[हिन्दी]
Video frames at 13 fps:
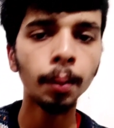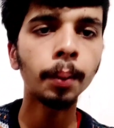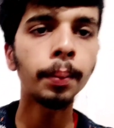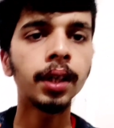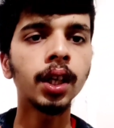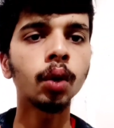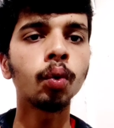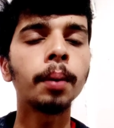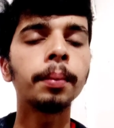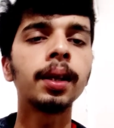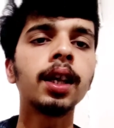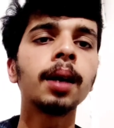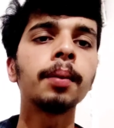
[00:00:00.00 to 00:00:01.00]
पर बढ़िया हुआ
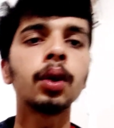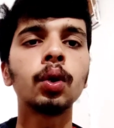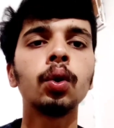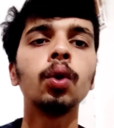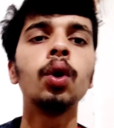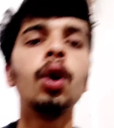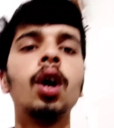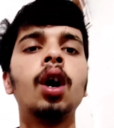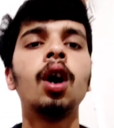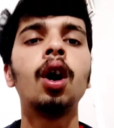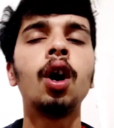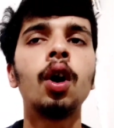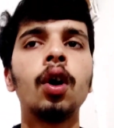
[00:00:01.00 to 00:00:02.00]
मिल गया मेरे को
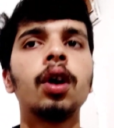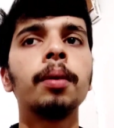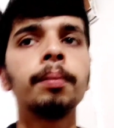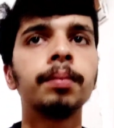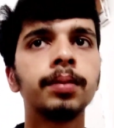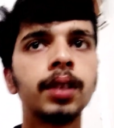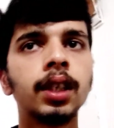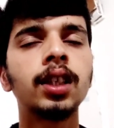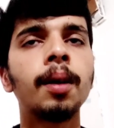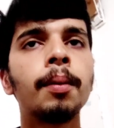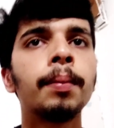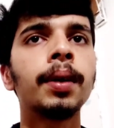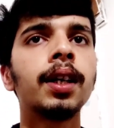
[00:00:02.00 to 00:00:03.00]
और सस्ता
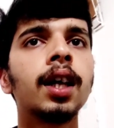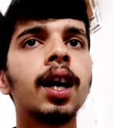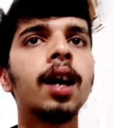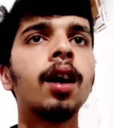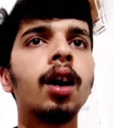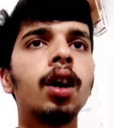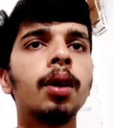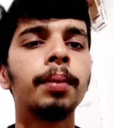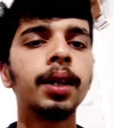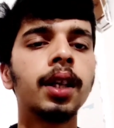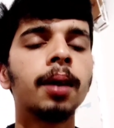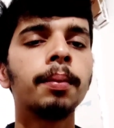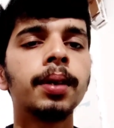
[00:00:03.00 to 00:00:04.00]
भी पड़ गया और
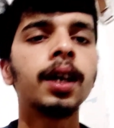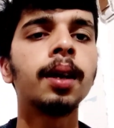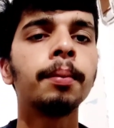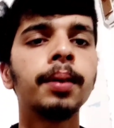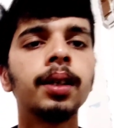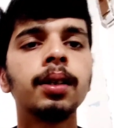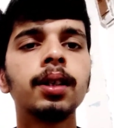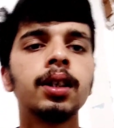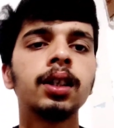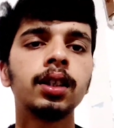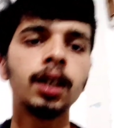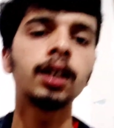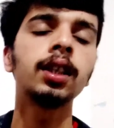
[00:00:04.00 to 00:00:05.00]
बढ़िया भी है अब
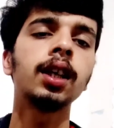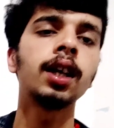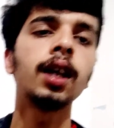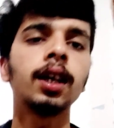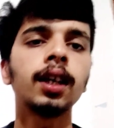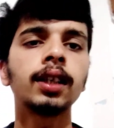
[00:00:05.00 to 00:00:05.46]
ये देखते हैं